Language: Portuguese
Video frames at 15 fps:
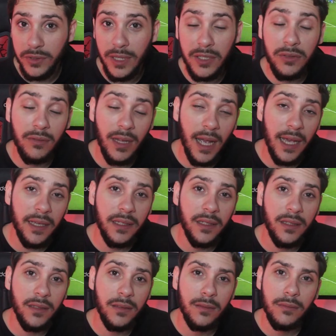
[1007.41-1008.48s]
Deixa o
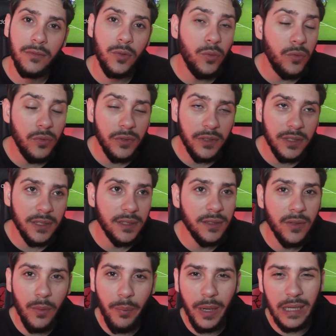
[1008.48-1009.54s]
like, curte,
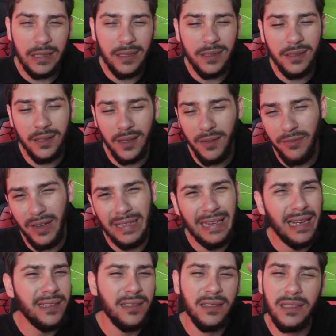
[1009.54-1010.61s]
compartilha, sei lá, faz
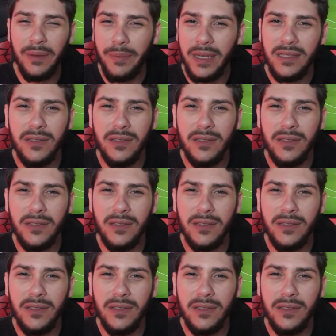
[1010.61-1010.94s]
nada aí também.